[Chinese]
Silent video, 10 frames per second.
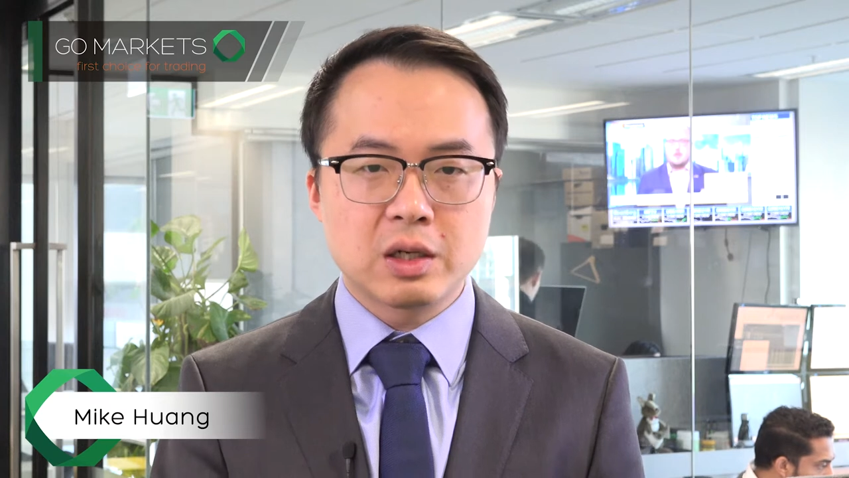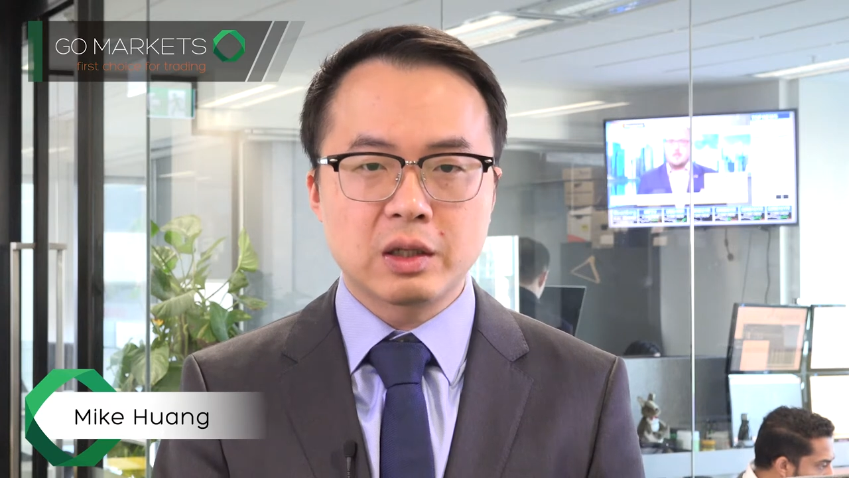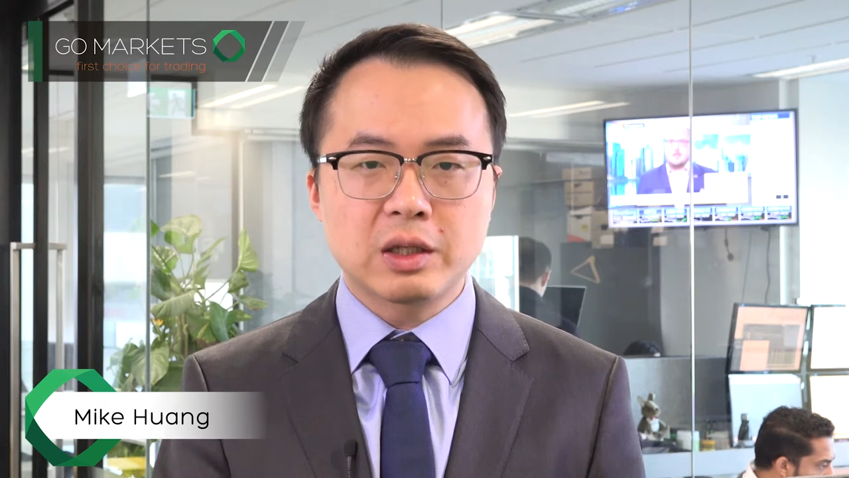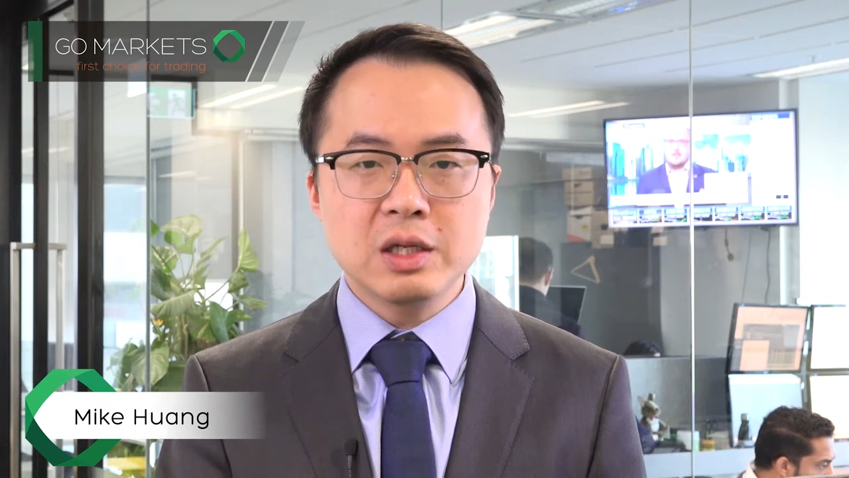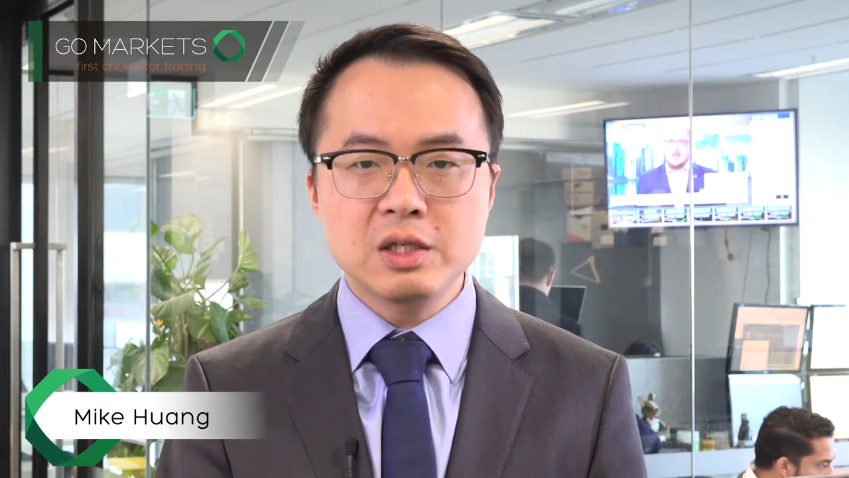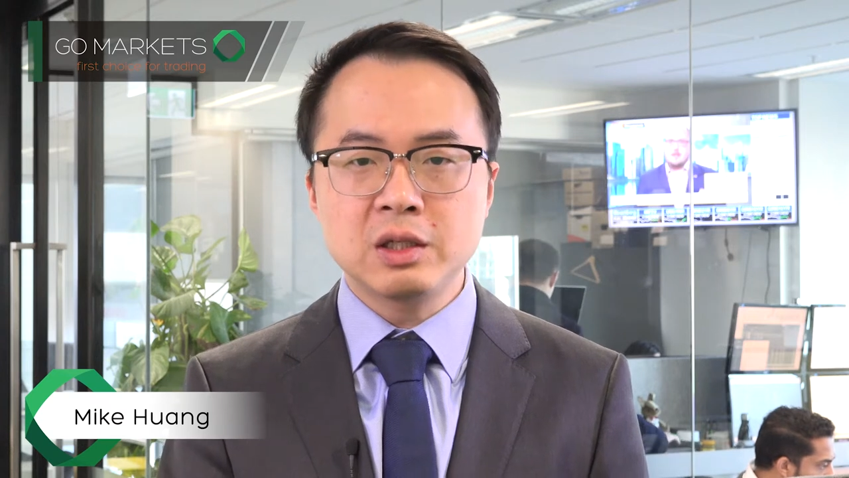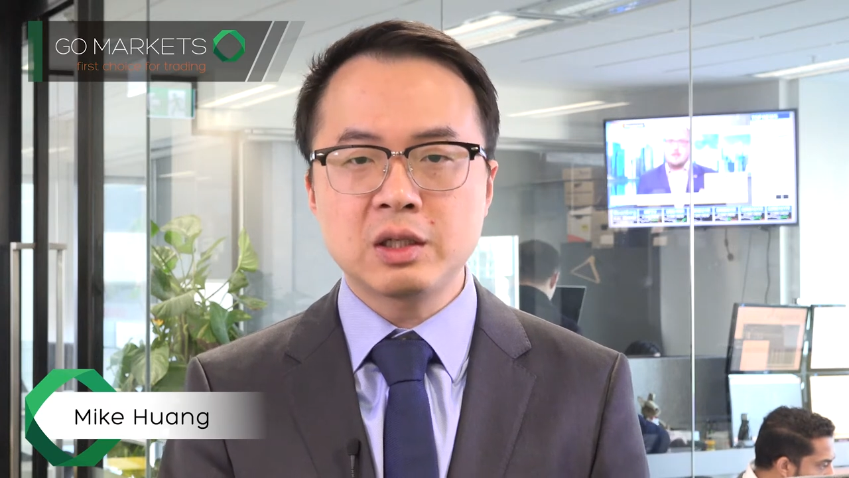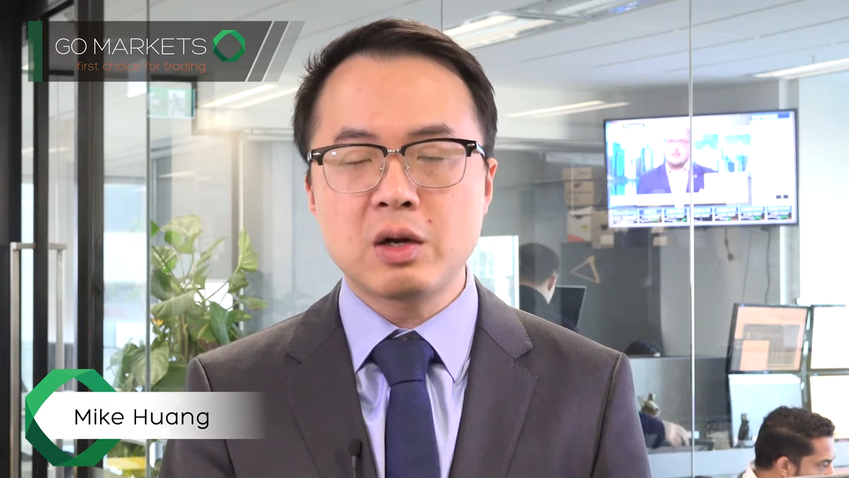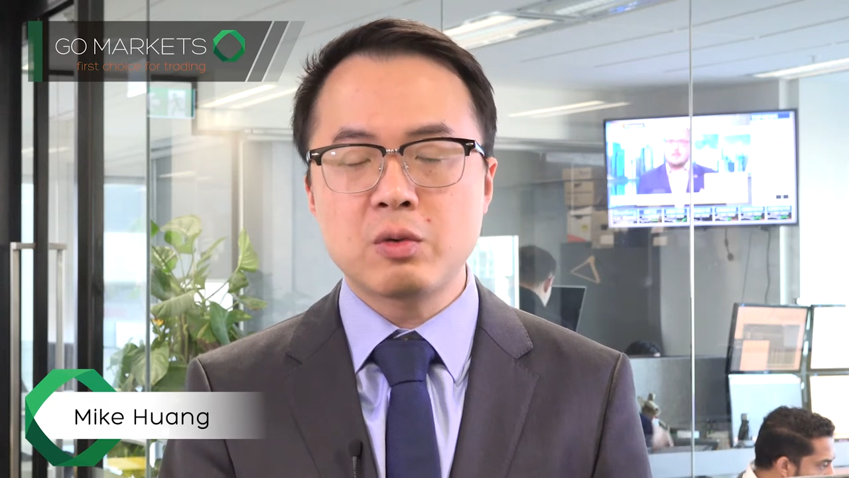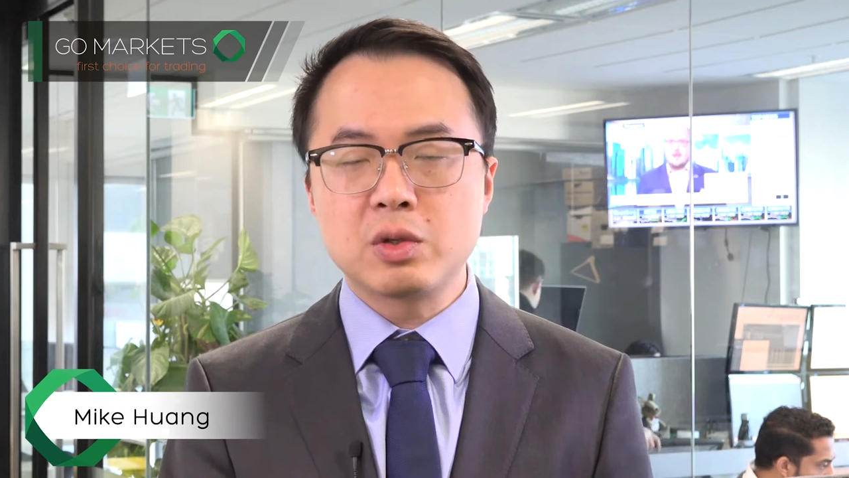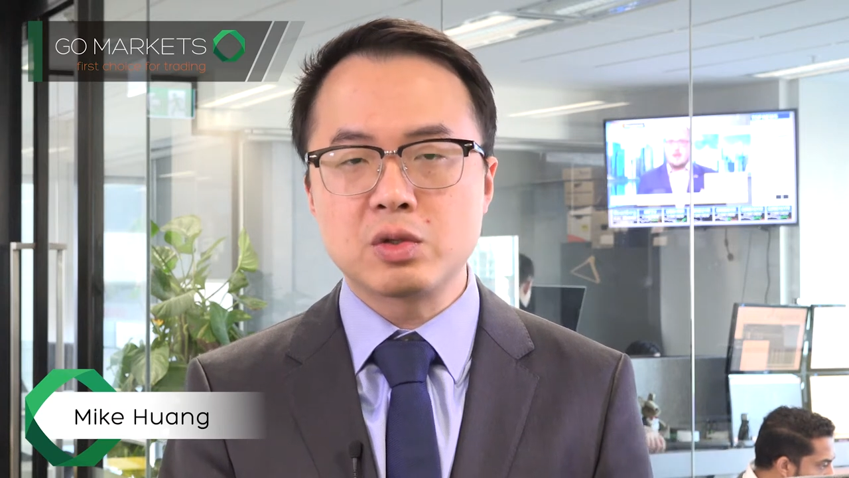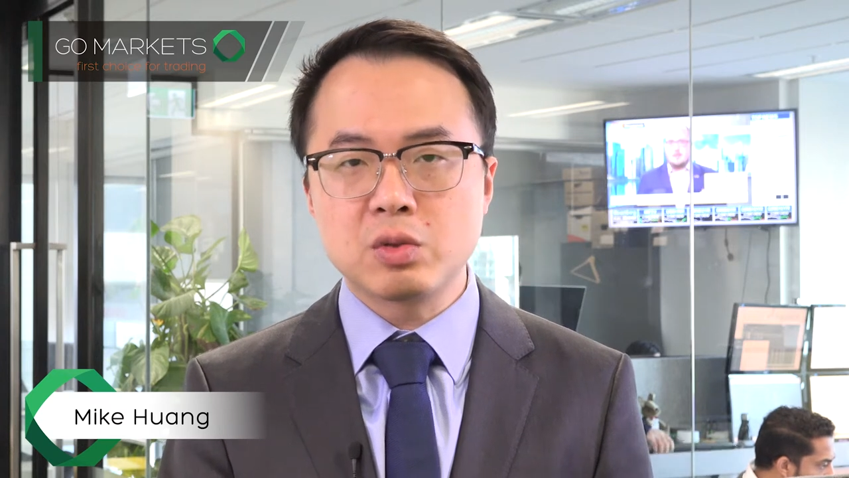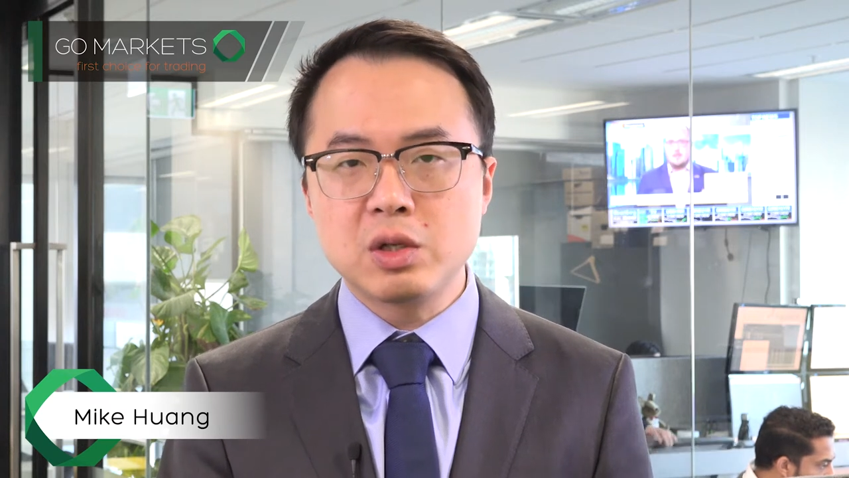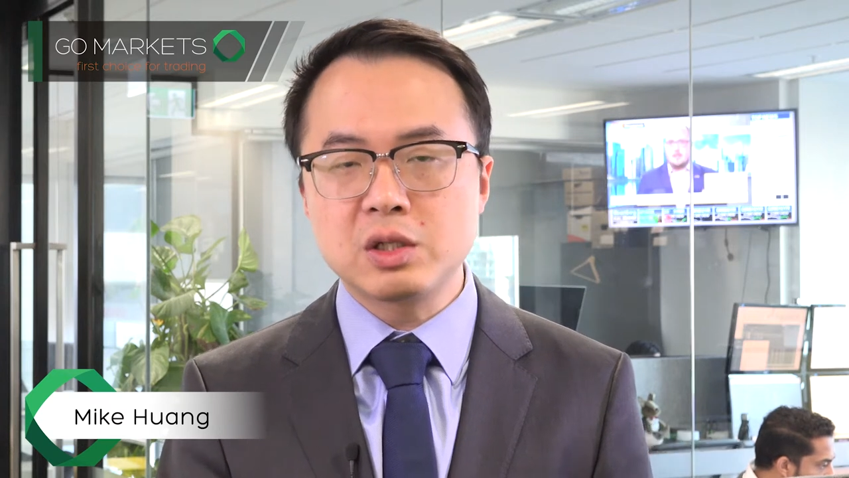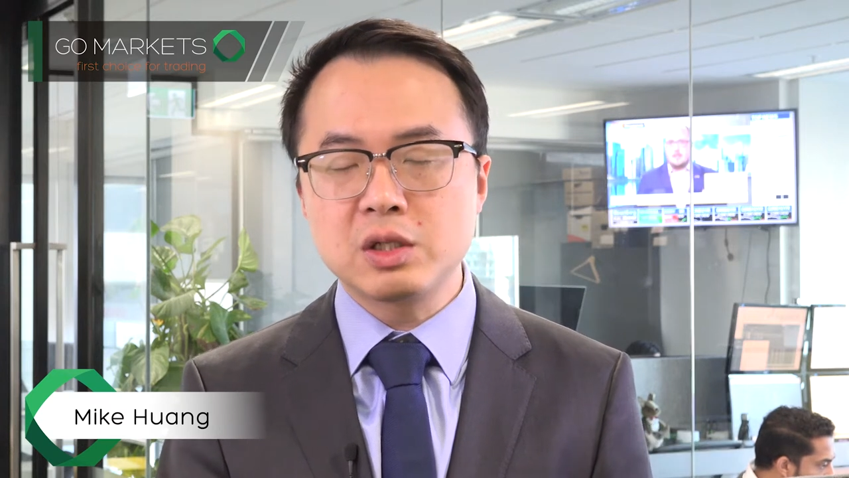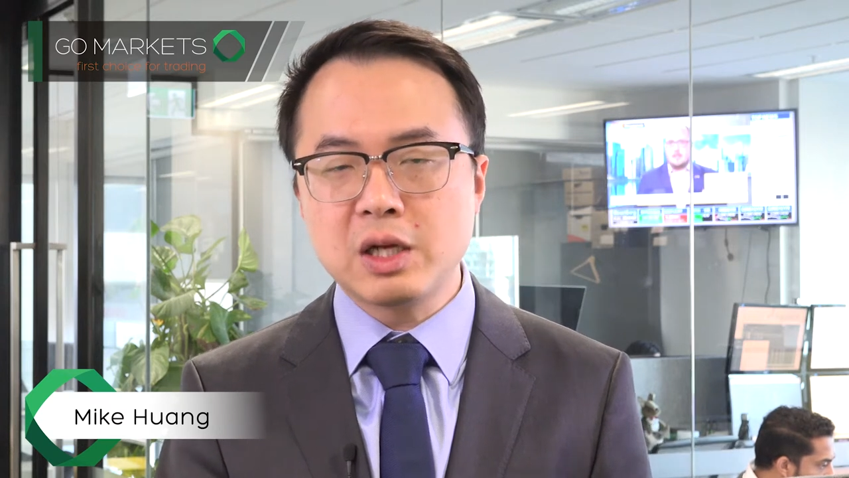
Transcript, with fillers: 啊，担心它会随时